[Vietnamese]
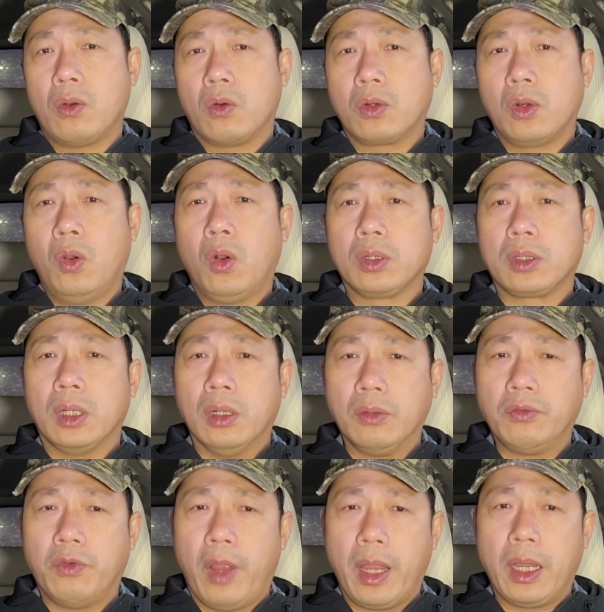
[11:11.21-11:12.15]
cuộc đua
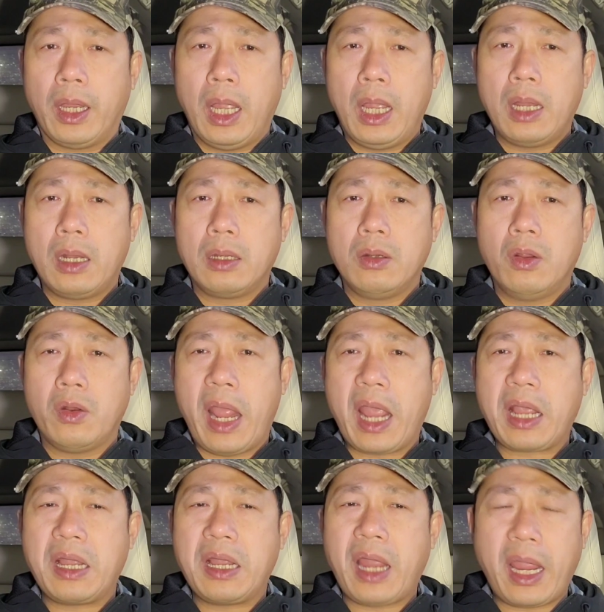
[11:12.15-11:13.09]
Thượng viện á, nó
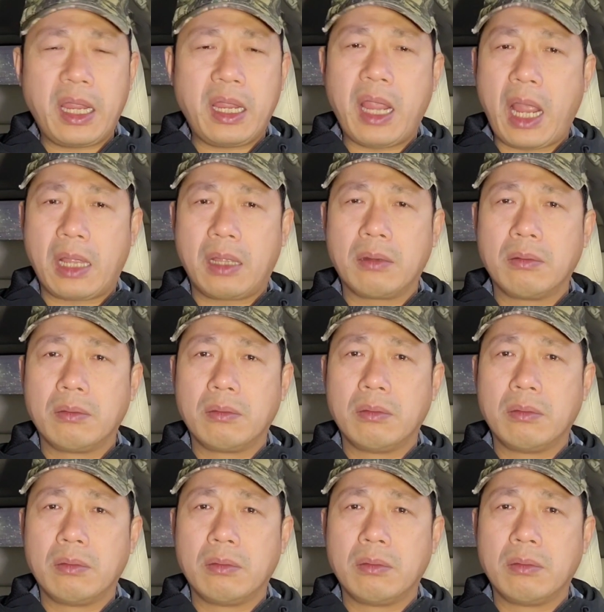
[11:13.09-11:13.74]
đang gây gắt.